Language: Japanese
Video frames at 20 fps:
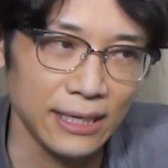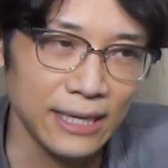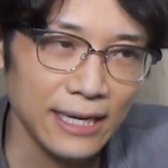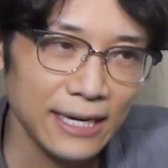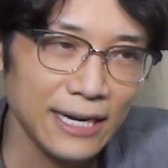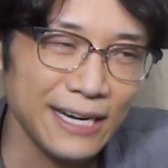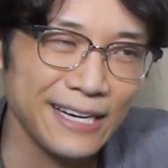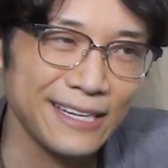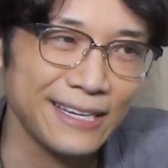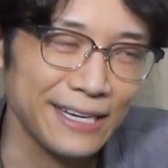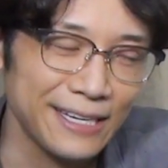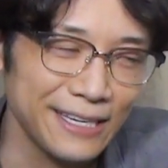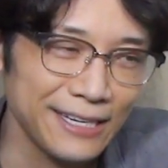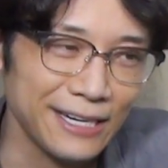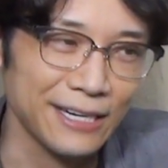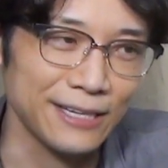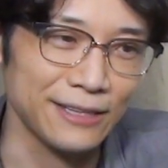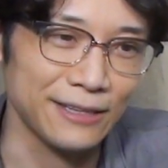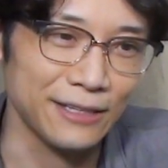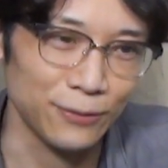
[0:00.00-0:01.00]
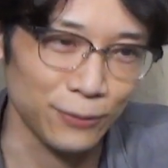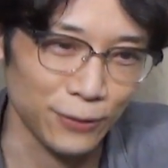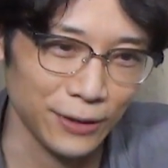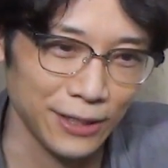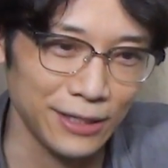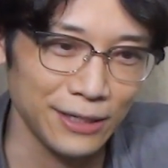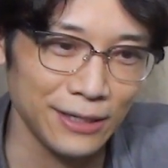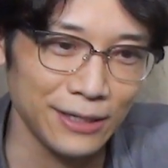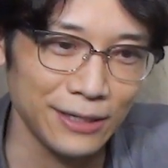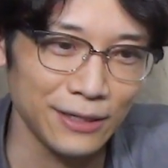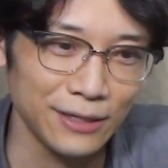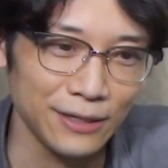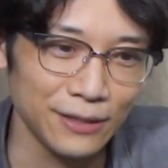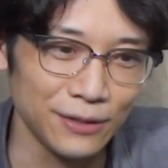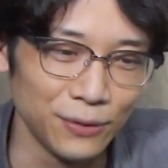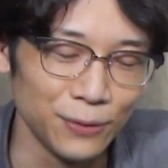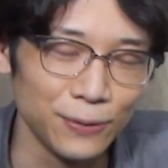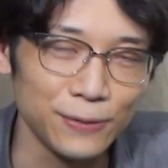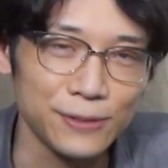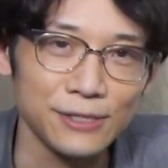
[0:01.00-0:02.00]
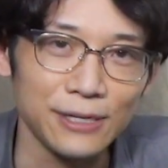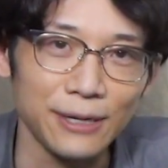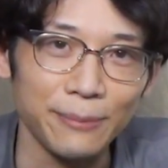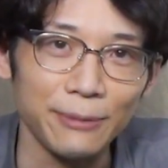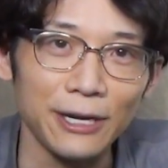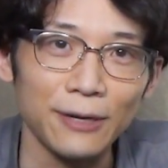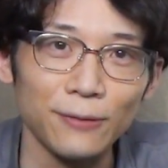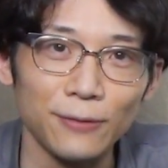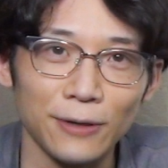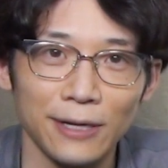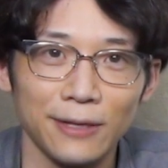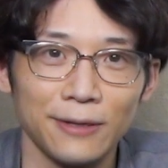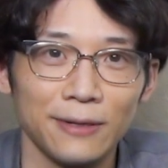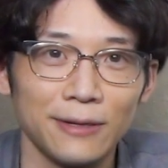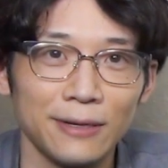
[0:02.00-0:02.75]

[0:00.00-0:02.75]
理解できなかった時どうすればいいのか